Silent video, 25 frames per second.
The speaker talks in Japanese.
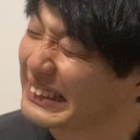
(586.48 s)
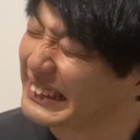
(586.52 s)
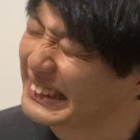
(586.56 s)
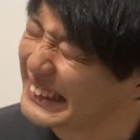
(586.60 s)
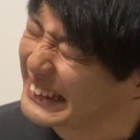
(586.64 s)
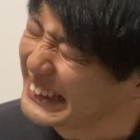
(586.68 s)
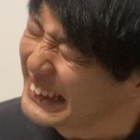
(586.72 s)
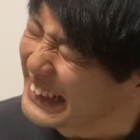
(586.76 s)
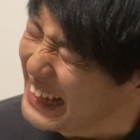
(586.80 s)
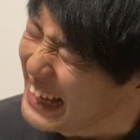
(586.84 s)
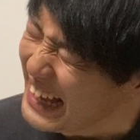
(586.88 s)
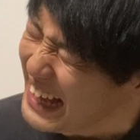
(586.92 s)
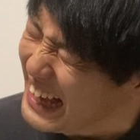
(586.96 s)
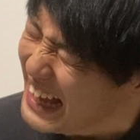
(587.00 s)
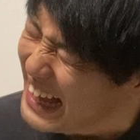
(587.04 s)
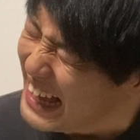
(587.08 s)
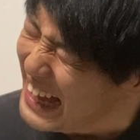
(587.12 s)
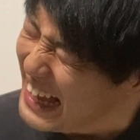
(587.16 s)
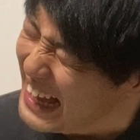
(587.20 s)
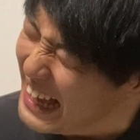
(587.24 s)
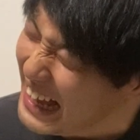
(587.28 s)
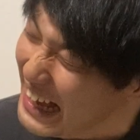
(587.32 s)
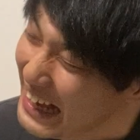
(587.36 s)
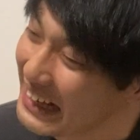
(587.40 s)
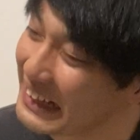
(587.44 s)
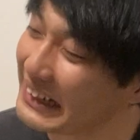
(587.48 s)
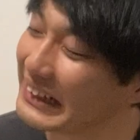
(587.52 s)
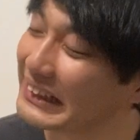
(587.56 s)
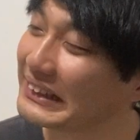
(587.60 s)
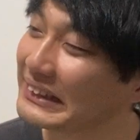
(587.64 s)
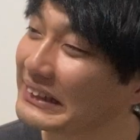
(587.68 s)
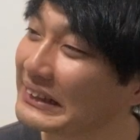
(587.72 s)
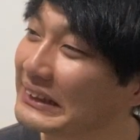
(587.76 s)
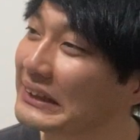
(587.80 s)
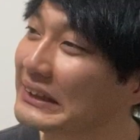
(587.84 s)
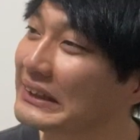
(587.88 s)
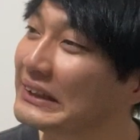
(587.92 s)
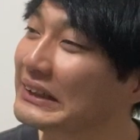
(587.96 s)
いやー、
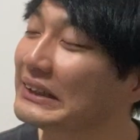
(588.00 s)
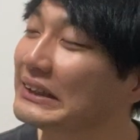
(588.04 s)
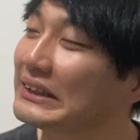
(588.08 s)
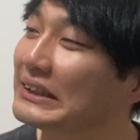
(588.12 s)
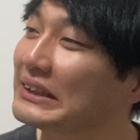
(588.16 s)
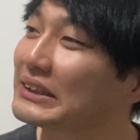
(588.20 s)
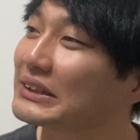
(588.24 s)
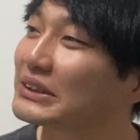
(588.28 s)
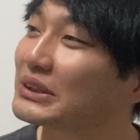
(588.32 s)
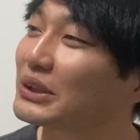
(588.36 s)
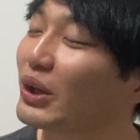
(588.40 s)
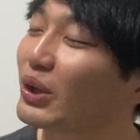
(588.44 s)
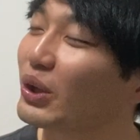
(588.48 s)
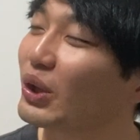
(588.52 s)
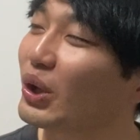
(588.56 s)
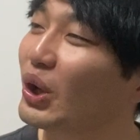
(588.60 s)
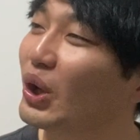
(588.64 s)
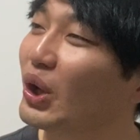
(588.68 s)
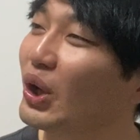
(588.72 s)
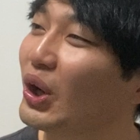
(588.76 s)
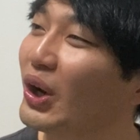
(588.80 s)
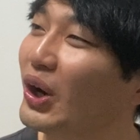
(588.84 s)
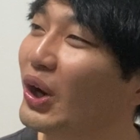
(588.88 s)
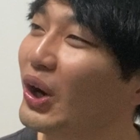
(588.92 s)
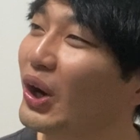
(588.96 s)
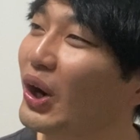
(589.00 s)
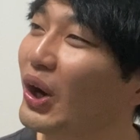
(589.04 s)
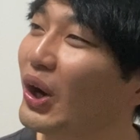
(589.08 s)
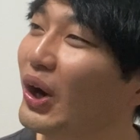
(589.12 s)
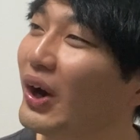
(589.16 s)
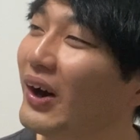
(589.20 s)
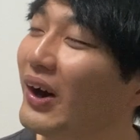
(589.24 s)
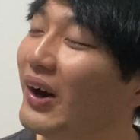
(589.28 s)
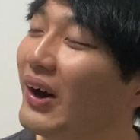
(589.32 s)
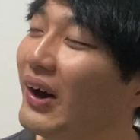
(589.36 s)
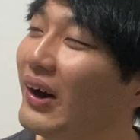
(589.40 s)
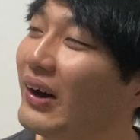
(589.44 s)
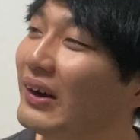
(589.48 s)
そ
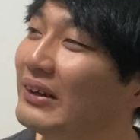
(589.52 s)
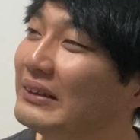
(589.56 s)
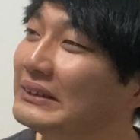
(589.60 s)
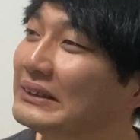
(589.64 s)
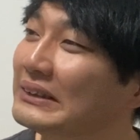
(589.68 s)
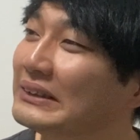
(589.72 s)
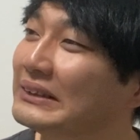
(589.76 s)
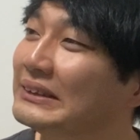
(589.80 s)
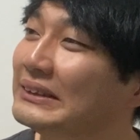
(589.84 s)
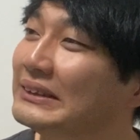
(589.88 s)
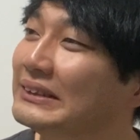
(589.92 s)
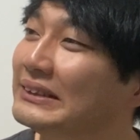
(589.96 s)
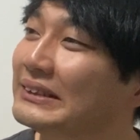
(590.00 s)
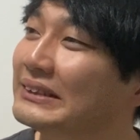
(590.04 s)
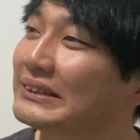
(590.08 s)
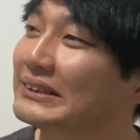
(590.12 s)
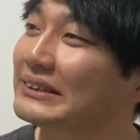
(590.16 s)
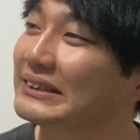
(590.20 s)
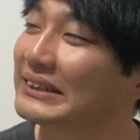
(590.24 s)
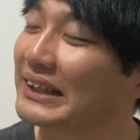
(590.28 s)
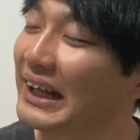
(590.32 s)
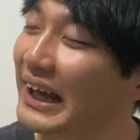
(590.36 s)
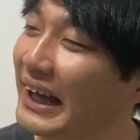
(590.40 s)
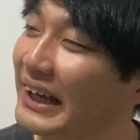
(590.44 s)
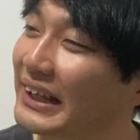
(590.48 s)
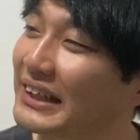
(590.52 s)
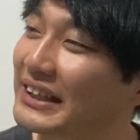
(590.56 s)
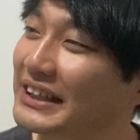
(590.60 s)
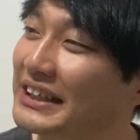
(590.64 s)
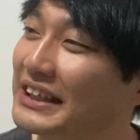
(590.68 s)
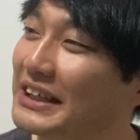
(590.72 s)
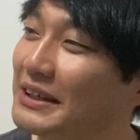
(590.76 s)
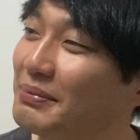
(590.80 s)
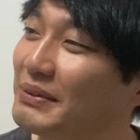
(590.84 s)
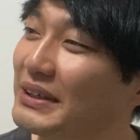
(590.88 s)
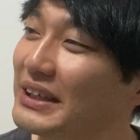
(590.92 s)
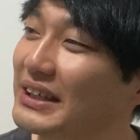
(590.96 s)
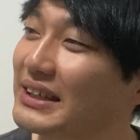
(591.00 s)
の、ね、
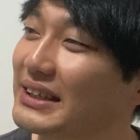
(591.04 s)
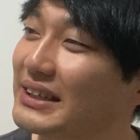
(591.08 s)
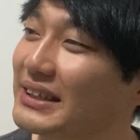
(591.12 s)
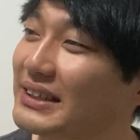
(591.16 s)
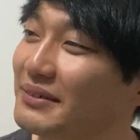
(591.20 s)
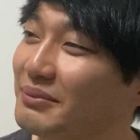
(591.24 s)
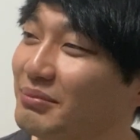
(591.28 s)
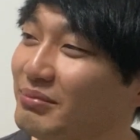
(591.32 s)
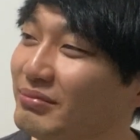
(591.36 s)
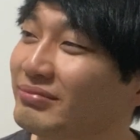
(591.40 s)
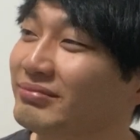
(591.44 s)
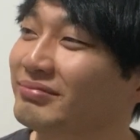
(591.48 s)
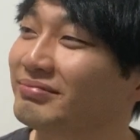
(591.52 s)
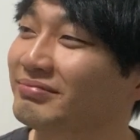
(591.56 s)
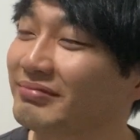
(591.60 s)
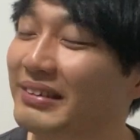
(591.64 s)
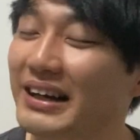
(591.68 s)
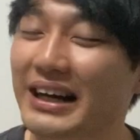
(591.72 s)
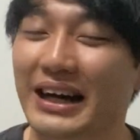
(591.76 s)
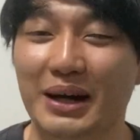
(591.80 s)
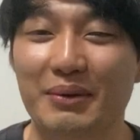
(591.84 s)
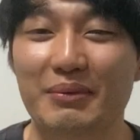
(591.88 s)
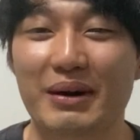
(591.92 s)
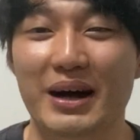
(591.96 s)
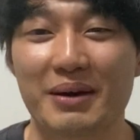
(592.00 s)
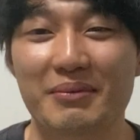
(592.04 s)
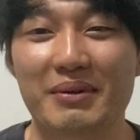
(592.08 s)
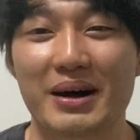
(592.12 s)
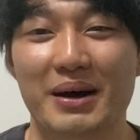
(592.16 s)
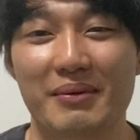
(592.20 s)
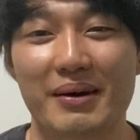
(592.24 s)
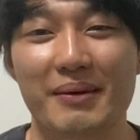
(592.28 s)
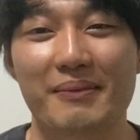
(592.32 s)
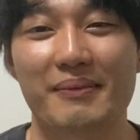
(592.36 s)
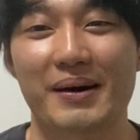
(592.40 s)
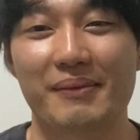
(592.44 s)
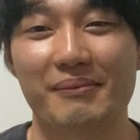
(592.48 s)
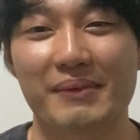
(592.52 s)
厳し、うん、まあまあまあ
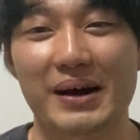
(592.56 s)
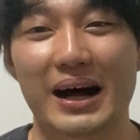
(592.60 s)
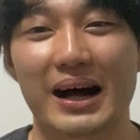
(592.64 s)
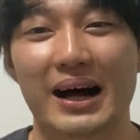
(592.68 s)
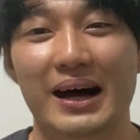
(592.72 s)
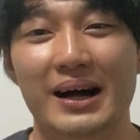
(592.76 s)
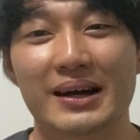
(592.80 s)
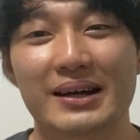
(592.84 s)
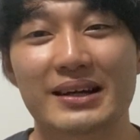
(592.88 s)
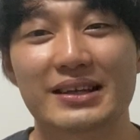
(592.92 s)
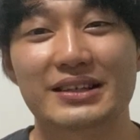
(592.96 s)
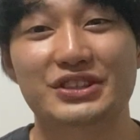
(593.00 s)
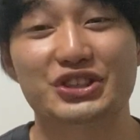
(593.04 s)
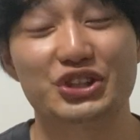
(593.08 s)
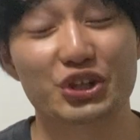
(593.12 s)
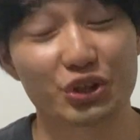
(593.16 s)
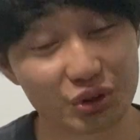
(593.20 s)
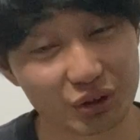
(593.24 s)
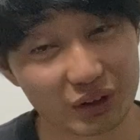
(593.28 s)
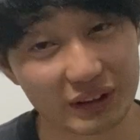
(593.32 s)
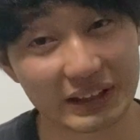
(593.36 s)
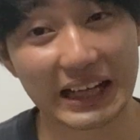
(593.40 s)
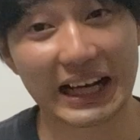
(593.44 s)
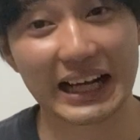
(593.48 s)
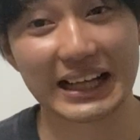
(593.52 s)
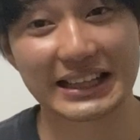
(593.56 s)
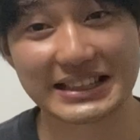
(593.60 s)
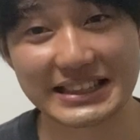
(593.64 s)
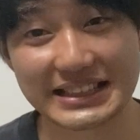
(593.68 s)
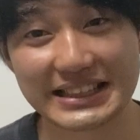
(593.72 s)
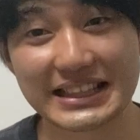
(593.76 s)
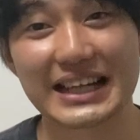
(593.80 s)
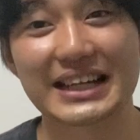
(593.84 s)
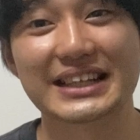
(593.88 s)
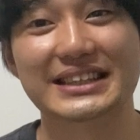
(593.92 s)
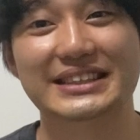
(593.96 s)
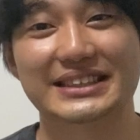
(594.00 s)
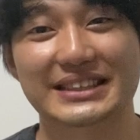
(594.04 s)
まあまあまあ、ちょっと勝
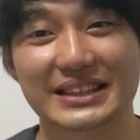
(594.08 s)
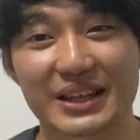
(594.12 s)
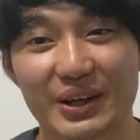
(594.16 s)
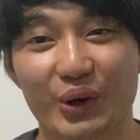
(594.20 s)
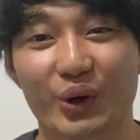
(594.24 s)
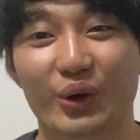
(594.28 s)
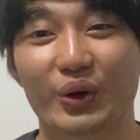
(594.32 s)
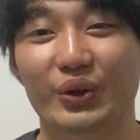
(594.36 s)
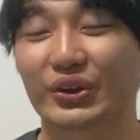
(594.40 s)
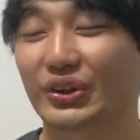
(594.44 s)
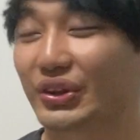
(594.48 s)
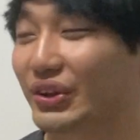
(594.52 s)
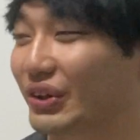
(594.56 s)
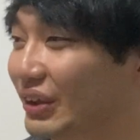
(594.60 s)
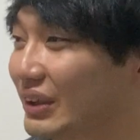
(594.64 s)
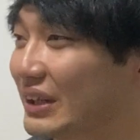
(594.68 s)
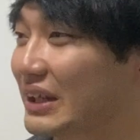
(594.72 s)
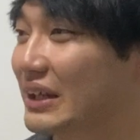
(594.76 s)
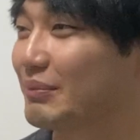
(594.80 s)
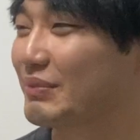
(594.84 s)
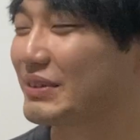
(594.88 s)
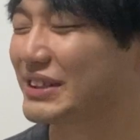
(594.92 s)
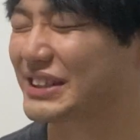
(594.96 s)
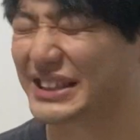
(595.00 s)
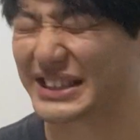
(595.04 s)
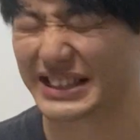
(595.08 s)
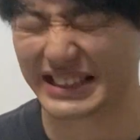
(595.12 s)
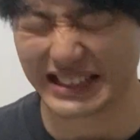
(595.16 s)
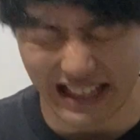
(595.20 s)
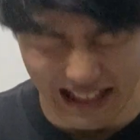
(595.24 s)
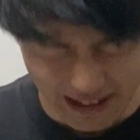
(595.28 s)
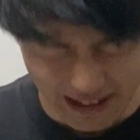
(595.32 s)
ちたいですね、本当に。まあ、試